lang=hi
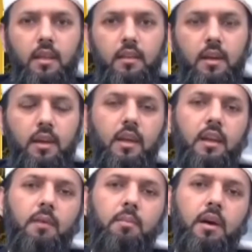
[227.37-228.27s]
ताकि
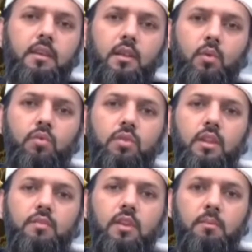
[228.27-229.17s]
अल्लाह पाक दरूद
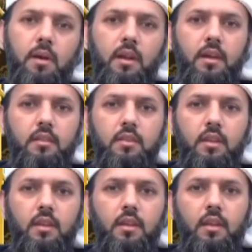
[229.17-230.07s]
शरीफ की बरकत
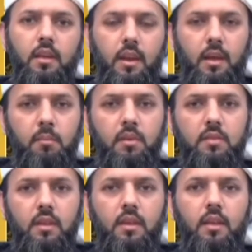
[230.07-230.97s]
से रहमत
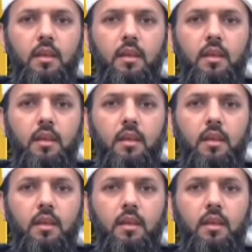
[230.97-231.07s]
से